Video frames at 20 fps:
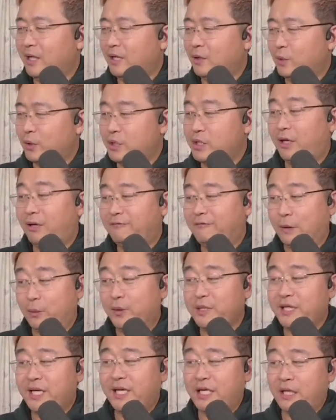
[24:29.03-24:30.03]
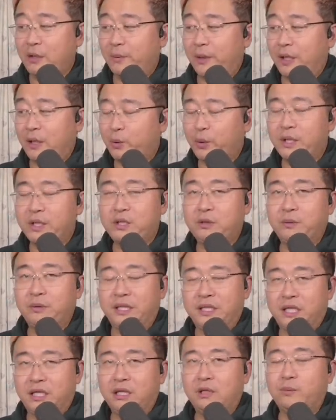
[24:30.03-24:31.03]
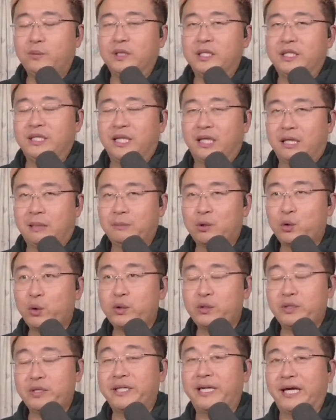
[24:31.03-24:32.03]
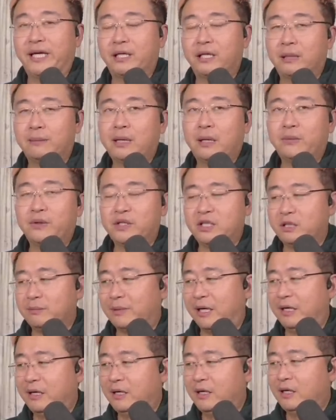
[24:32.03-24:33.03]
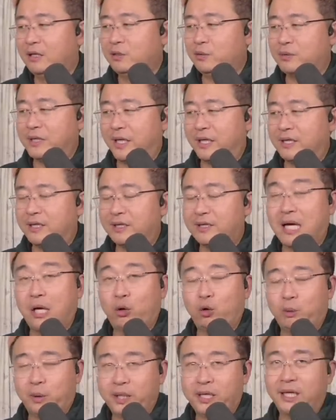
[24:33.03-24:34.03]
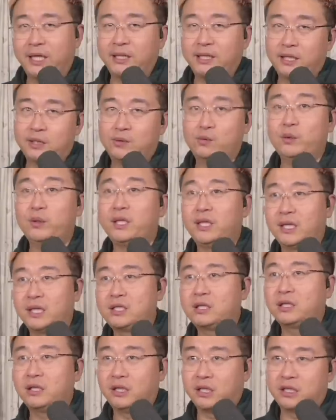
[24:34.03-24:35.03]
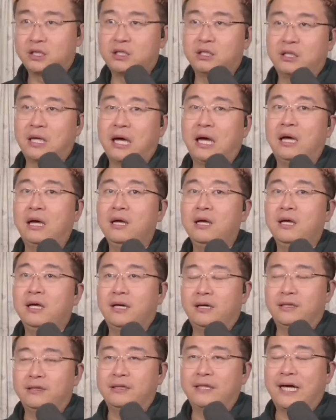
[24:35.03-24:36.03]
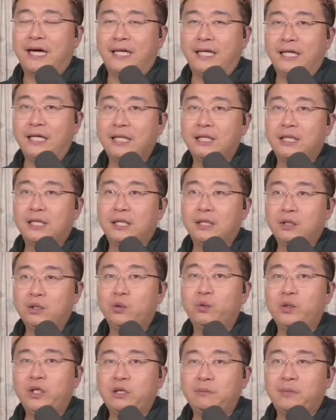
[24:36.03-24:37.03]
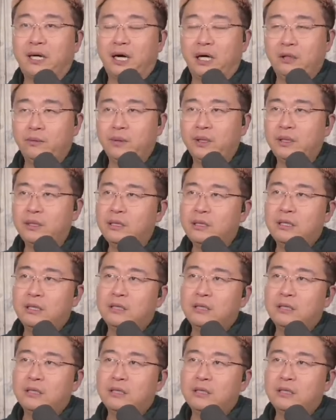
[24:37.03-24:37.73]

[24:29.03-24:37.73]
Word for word: 我知道法国现在因为退休的年龄问题啊，他们退休金改革嘛问题嘛，就在那个大规模抗议，所以呢，这个也是它很大的一个诱因吧，因为